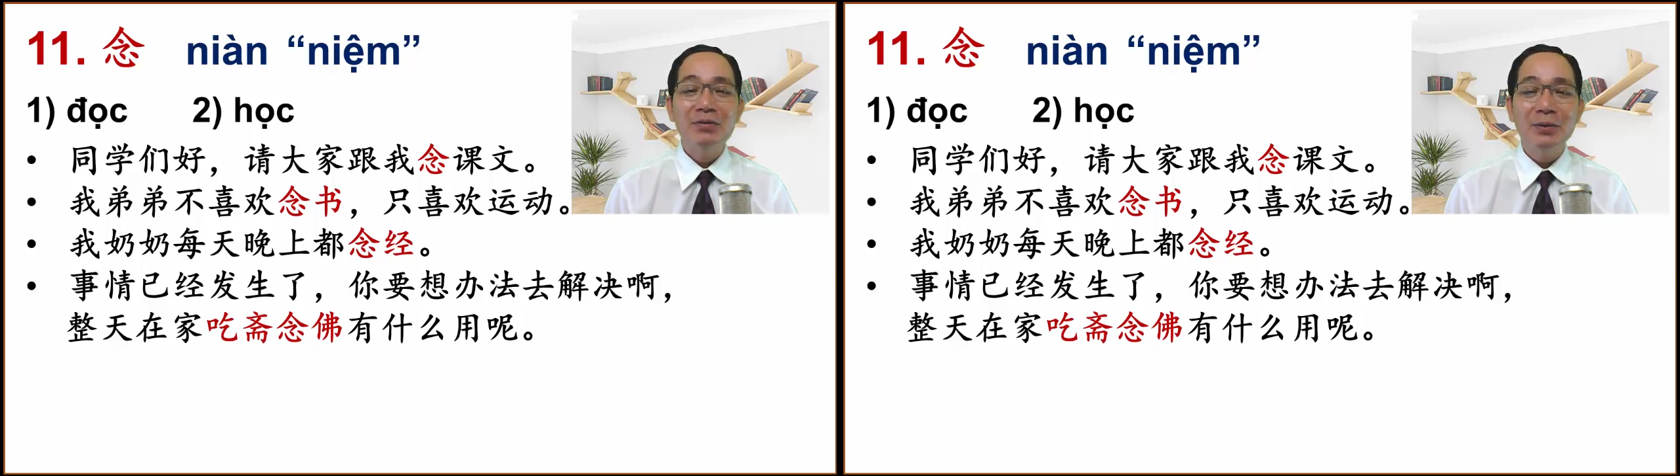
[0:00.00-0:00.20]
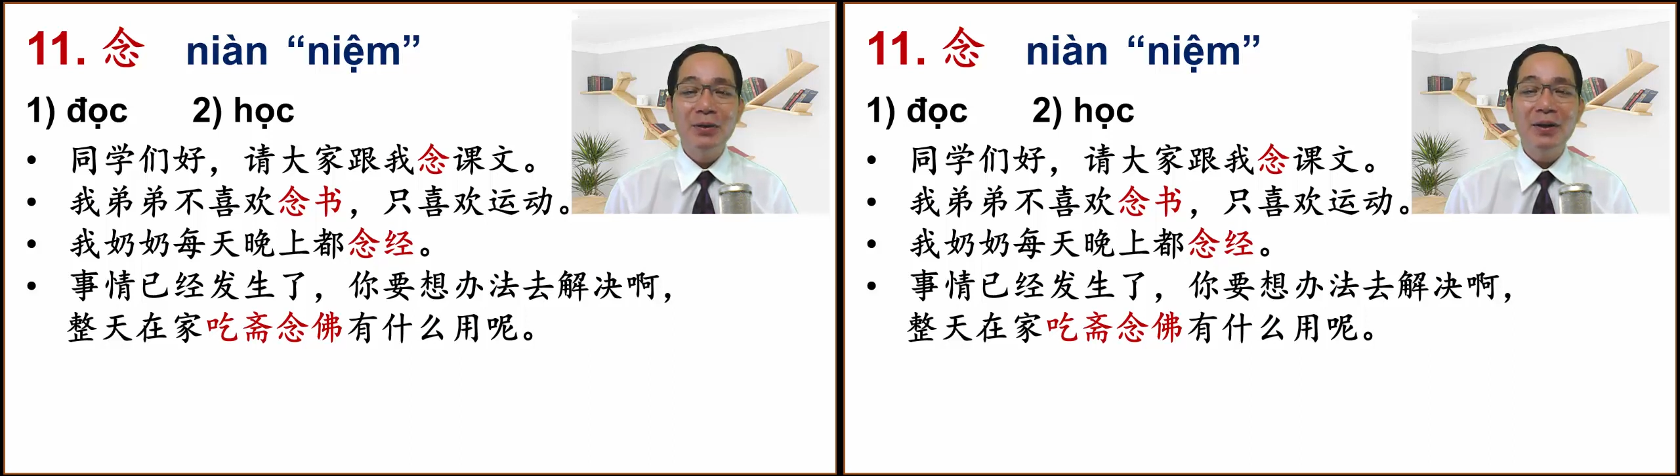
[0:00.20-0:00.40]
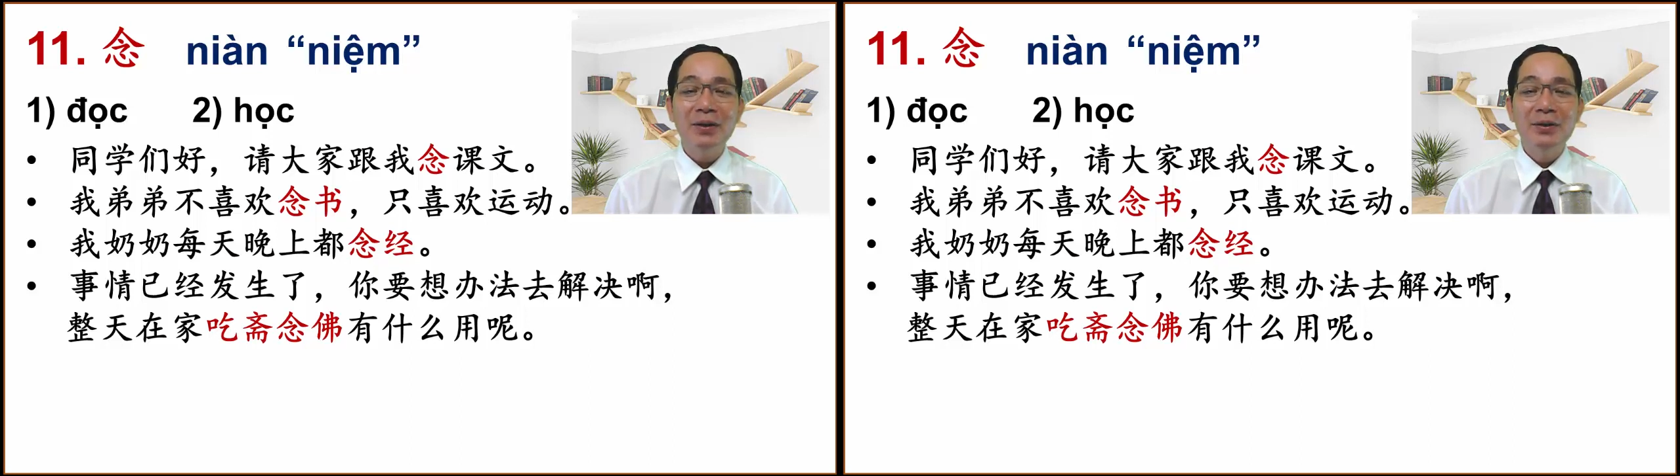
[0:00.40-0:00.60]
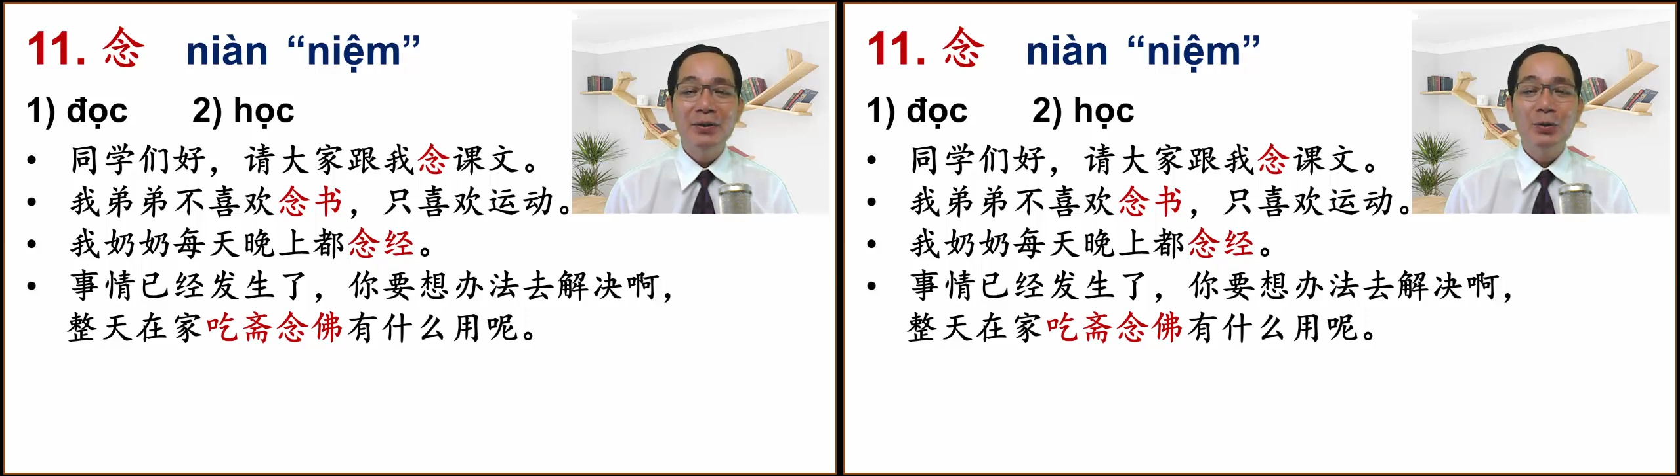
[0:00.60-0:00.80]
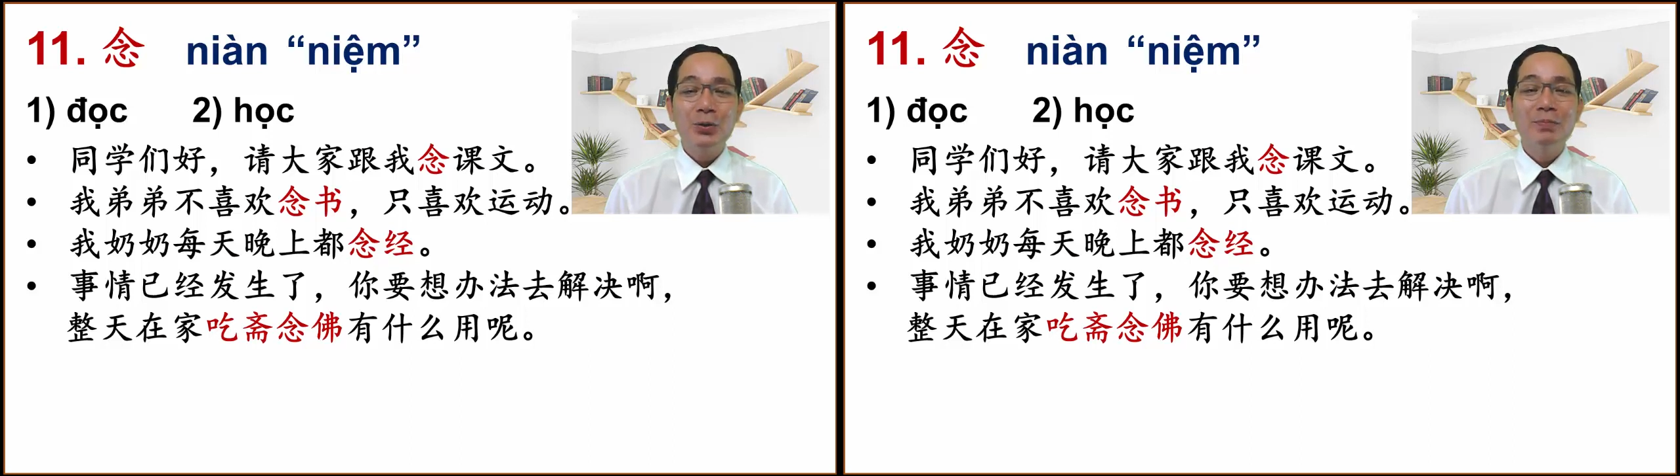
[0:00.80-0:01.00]
phổ
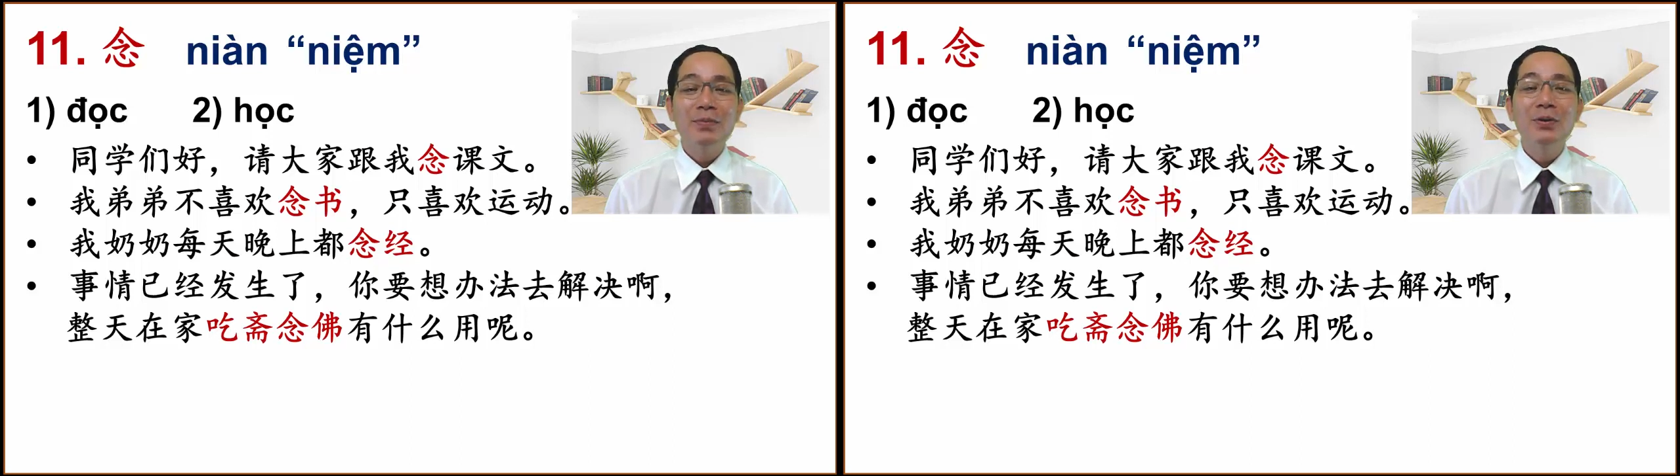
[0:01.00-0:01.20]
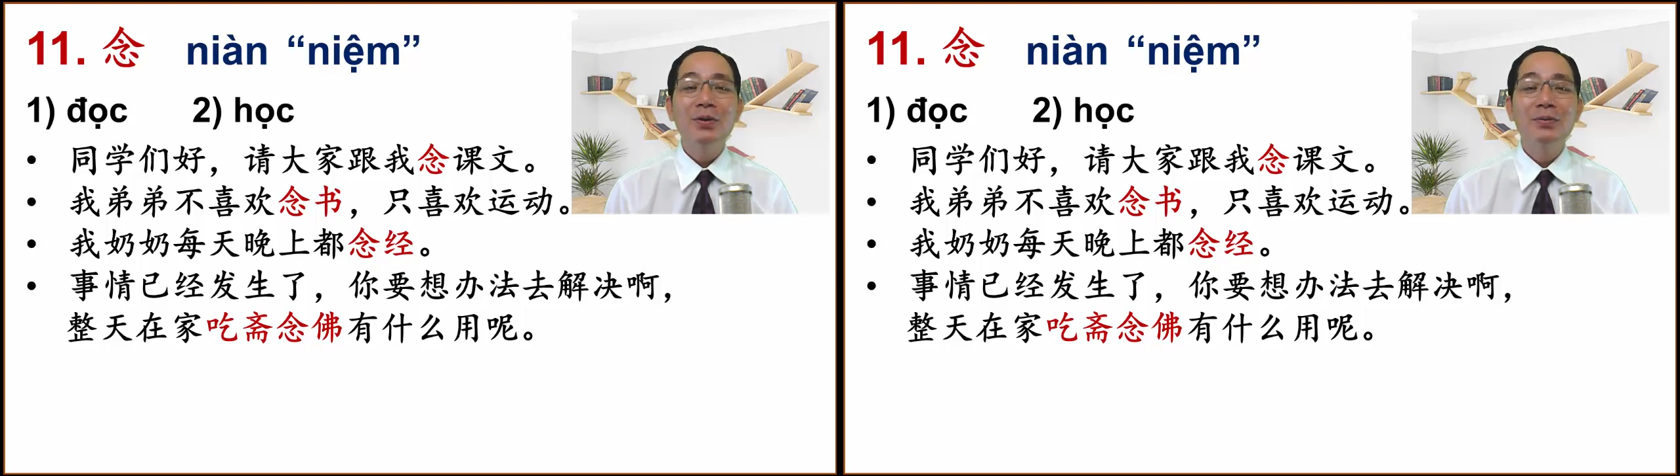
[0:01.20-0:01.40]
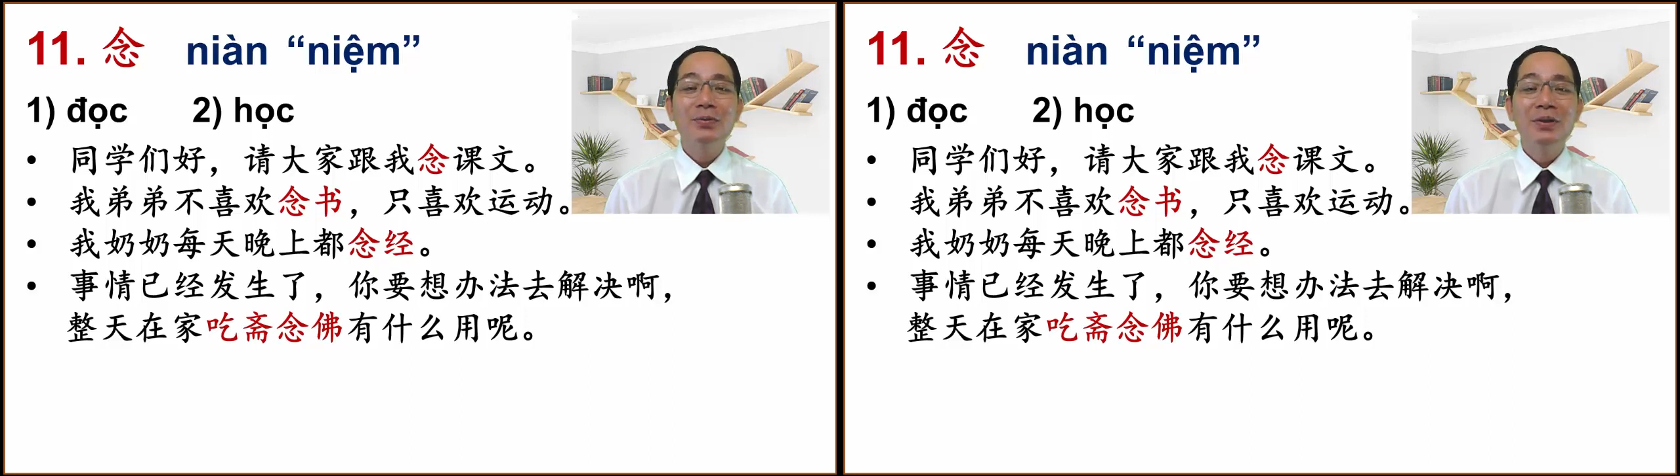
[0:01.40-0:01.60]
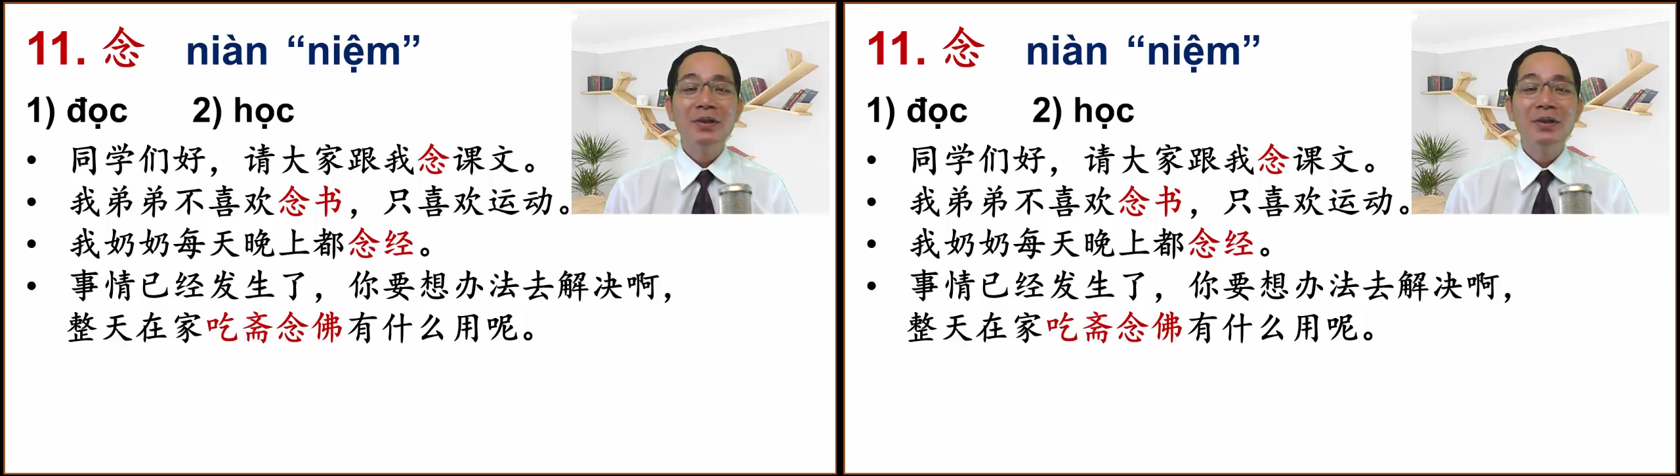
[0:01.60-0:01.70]
dù sớm phải dùng